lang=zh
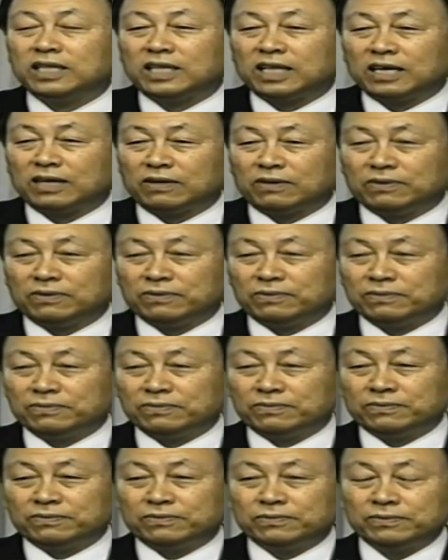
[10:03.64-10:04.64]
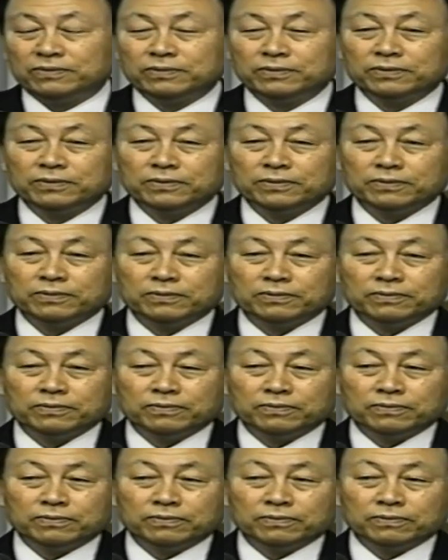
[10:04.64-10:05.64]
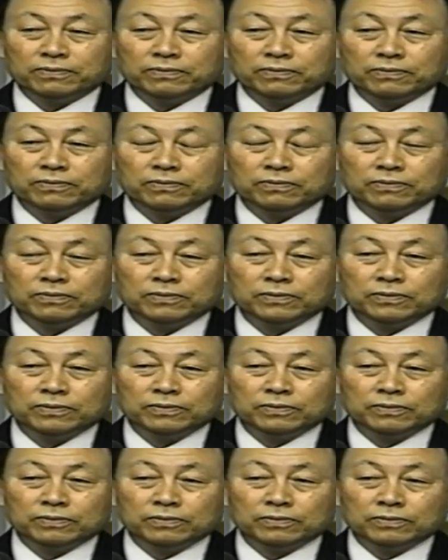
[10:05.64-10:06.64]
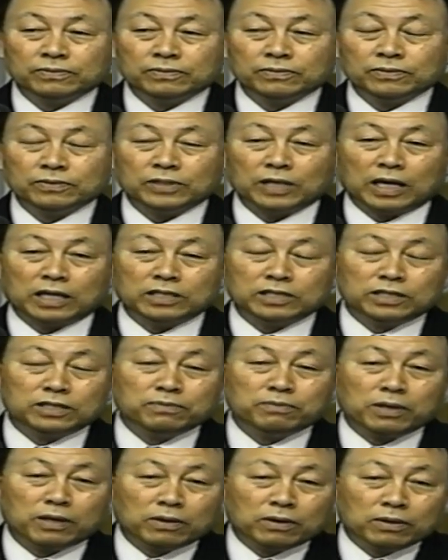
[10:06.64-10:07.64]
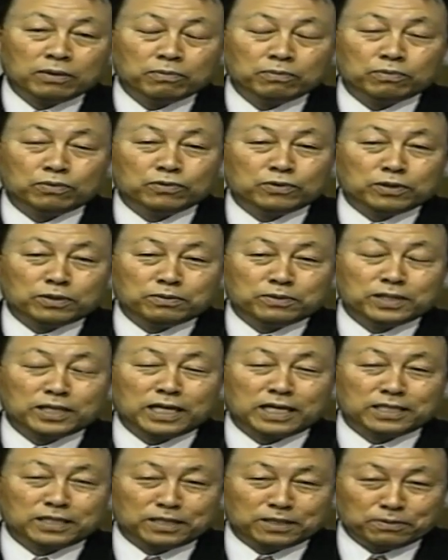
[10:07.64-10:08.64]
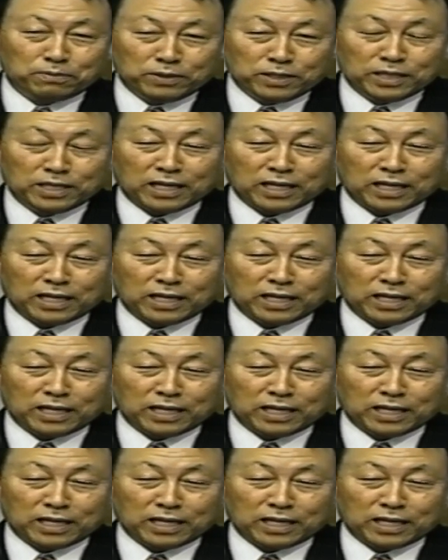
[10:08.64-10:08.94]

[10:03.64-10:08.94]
在我心里，上帝的地位和一个领导的地位，连一个领导的地位都不如。